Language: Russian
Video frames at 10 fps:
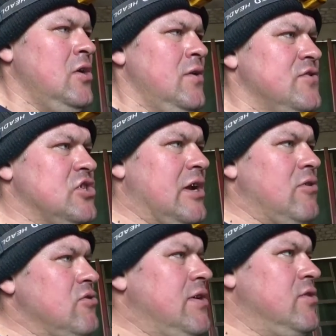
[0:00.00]
вчера
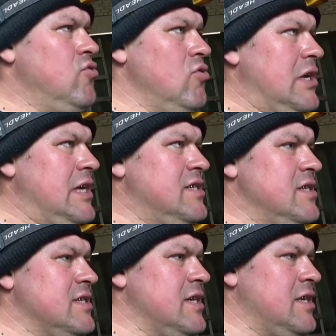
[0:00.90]
он долго
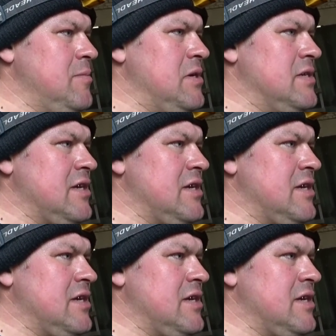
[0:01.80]
ездил за этими,